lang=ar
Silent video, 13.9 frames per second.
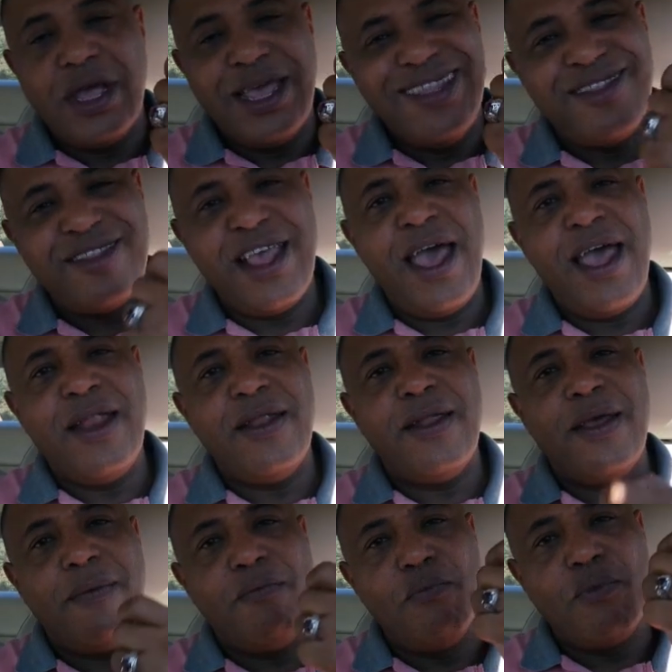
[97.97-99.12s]
إنسان
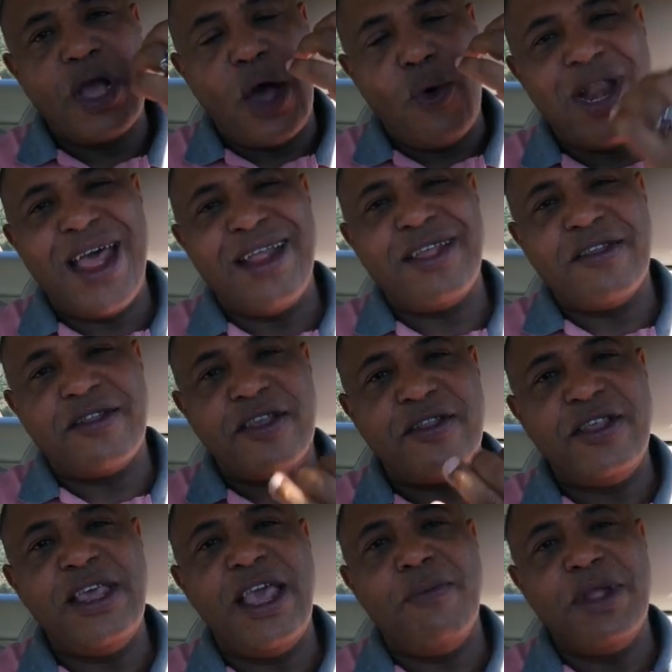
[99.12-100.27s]
مكونات
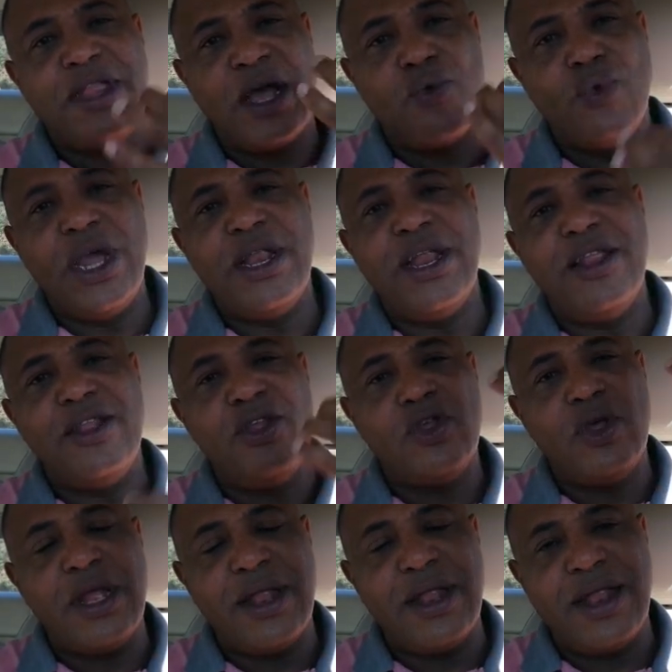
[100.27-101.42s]
أساسية من تكوين
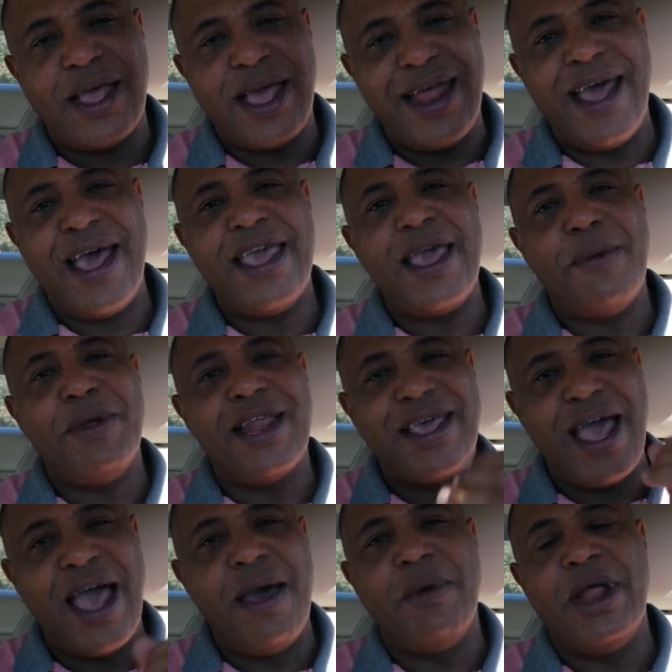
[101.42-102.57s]
الخلايا
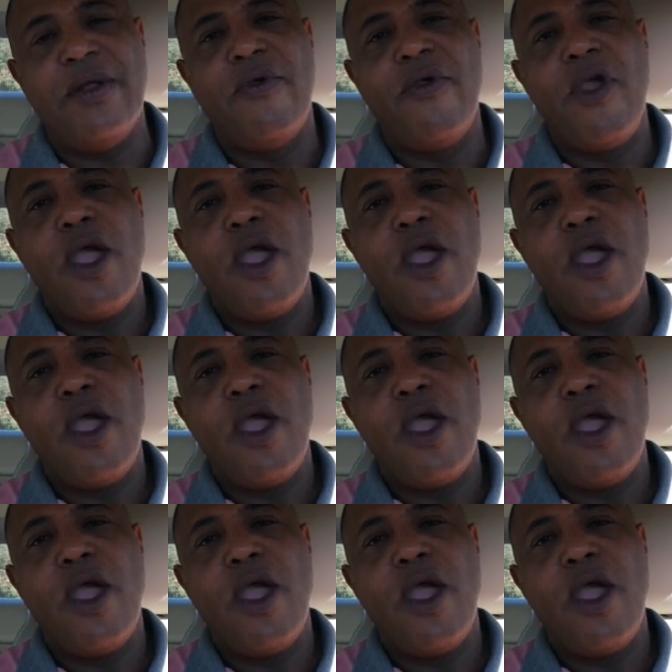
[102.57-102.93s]
بالكامل